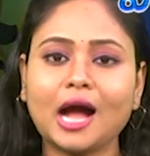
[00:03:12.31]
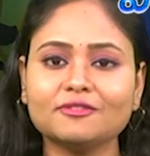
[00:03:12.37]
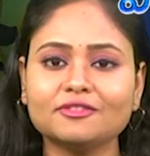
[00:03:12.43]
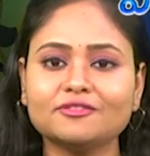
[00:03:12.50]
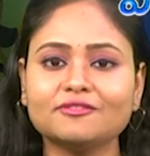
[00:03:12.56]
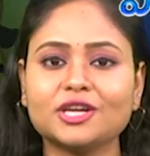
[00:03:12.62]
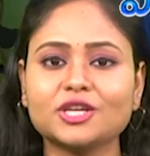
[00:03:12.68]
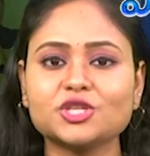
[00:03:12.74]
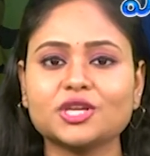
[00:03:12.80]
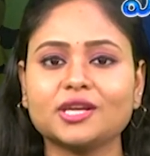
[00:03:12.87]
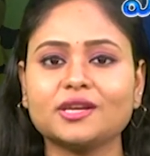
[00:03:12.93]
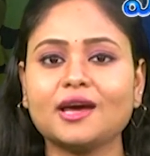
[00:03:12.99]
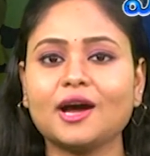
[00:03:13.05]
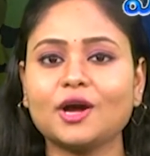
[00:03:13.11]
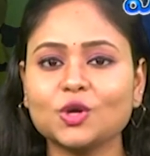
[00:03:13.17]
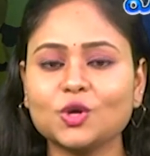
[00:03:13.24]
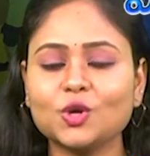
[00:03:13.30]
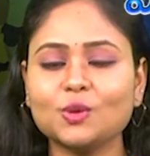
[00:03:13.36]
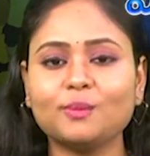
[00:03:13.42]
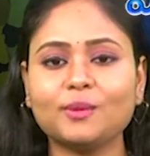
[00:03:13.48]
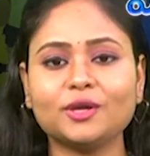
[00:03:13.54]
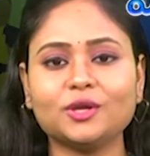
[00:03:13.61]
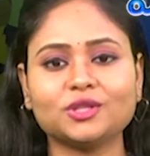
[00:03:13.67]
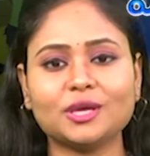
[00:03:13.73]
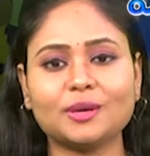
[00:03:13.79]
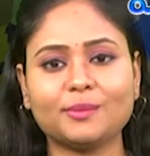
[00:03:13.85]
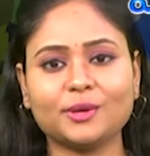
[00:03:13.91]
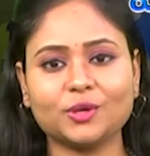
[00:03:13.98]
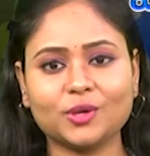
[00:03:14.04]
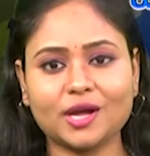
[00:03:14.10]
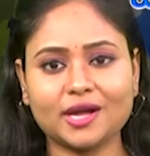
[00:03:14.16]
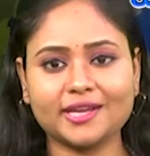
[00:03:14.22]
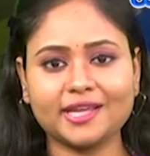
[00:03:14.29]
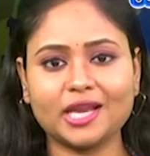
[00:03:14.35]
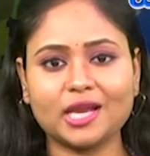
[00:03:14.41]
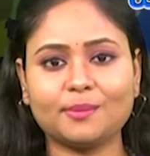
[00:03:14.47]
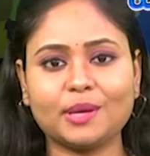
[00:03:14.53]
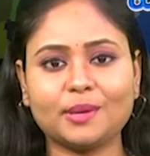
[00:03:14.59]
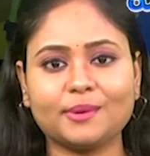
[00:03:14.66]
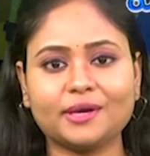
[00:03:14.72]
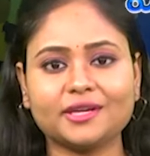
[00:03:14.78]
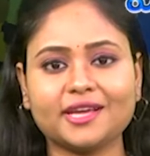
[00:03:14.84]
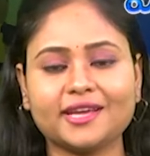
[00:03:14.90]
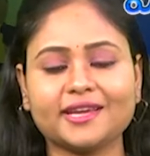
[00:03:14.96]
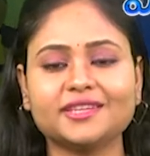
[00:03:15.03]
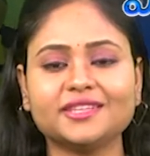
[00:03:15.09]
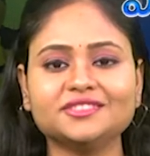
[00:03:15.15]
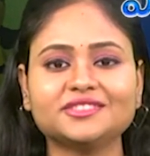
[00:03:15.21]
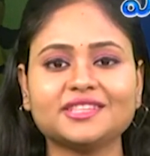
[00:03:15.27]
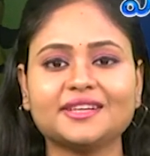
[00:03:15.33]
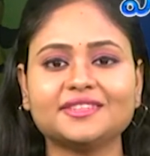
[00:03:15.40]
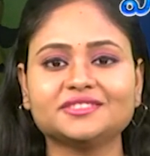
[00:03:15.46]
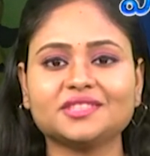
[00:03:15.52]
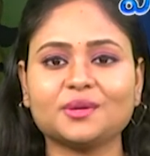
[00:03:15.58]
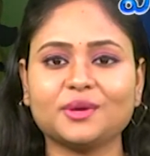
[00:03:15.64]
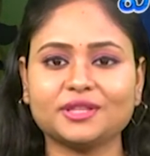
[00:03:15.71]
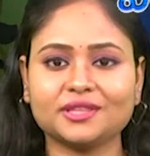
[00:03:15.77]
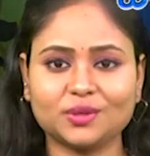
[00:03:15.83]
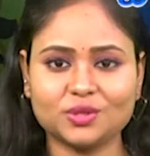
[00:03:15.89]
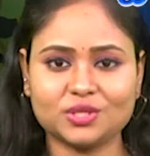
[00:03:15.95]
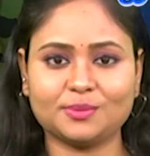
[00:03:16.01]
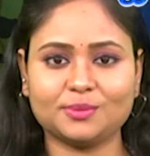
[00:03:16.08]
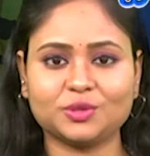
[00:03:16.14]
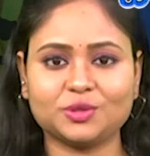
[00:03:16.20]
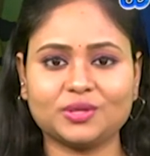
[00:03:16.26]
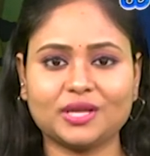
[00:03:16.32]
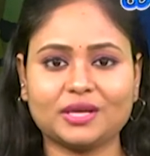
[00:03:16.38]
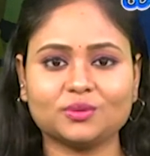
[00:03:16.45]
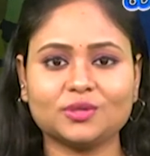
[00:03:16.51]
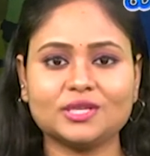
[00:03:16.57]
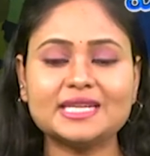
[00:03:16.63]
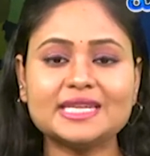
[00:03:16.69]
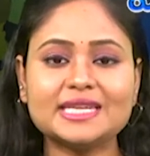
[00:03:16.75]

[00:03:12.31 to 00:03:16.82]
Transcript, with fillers: అవి వర్షంలా కుప్పలు తెప్పలుగా నేలపై పడ్డాయని శాస్త్రవేత్తలు చెబుతున్నారు